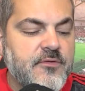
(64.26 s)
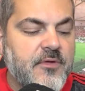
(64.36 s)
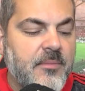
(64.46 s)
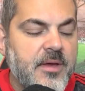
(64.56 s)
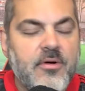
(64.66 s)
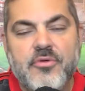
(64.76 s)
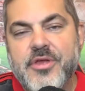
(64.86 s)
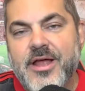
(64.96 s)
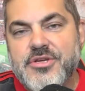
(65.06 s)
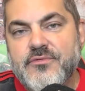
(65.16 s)
do Flamengo,
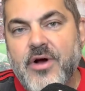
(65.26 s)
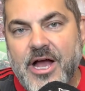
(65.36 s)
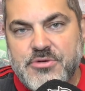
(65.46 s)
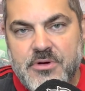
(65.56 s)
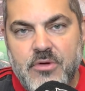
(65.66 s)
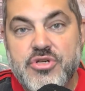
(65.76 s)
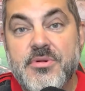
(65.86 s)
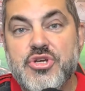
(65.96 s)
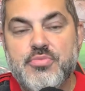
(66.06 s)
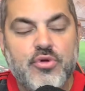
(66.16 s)
alternativo aspas, né, o
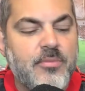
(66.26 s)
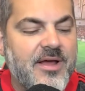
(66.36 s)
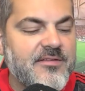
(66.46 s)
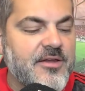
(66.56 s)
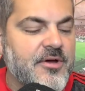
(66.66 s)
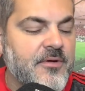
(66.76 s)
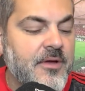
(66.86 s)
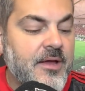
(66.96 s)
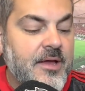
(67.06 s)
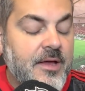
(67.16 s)
time que disputa o brasileiro.
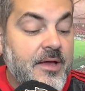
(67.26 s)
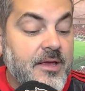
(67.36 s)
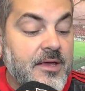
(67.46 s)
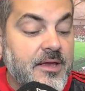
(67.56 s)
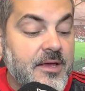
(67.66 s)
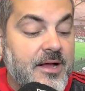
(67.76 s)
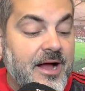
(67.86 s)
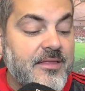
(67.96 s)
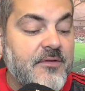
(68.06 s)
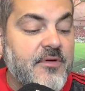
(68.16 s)
E
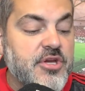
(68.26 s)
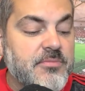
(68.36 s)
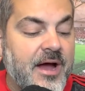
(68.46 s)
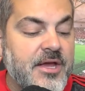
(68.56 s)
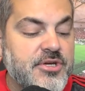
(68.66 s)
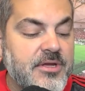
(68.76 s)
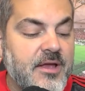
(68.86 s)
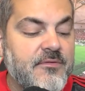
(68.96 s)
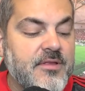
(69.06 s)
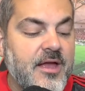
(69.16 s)
cada vez mais
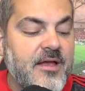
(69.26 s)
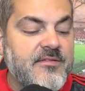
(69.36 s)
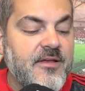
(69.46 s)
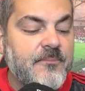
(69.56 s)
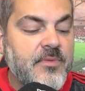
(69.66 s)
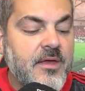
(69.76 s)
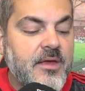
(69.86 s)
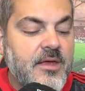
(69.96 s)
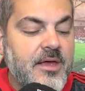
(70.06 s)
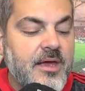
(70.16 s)
em evidência,
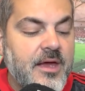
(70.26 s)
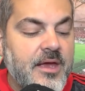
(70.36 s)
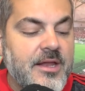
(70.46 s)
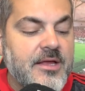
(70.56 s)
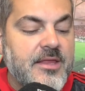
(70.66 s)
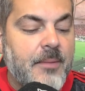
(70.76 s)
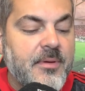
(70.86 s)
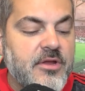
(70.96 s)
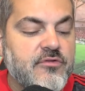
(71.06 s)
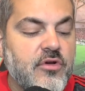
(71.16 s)
é, ele que tem
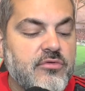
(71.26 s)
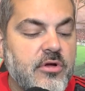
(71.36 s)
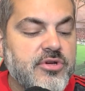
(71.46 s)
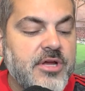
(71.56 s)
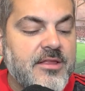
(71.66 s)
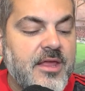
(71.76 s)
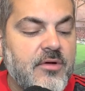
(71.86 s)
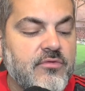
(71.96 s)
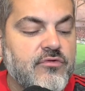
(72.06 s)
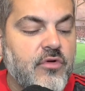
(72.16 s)
apenas 18 anos já tem
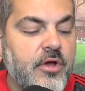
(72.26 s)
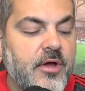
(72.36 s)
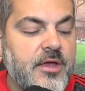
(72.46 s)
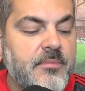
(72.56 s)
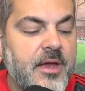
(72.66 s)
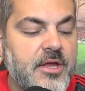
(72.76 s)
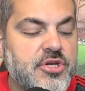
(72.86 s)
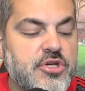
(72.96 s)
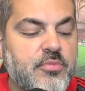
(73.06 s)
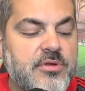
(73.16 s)
um sonho aí em mente,
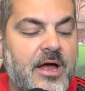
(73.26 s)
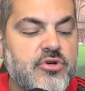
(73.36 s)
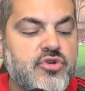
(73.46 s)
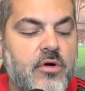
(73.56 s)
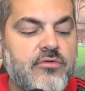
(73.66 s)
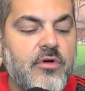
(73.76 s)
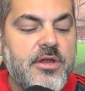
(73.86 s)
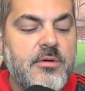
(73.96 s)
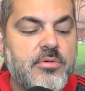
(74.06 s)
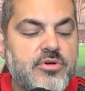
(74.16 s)
disputar os Jogos
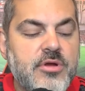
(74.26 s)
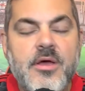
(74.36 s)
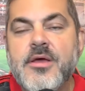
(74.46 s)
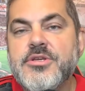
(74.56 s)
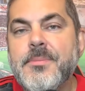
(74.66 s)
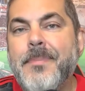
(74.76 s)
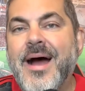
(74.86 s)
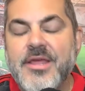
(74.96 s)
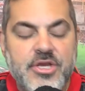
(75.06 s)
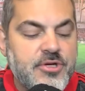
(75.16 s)
Olímpicos de
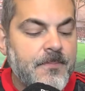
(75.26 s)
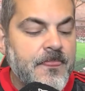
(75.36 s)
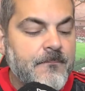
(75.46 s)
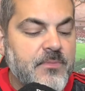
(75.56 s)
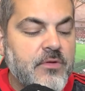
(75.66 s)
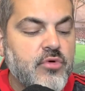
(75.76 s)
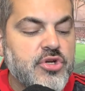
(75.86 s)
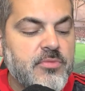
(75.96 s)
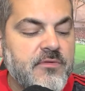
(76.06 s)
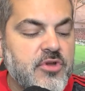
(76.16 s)
Paris em
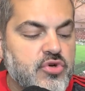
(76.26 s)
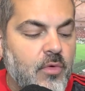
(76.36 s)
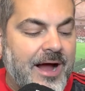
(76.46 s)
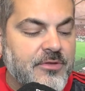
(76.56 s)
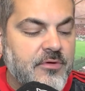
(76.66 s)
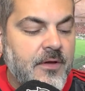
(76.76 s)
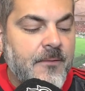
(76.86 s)
2024.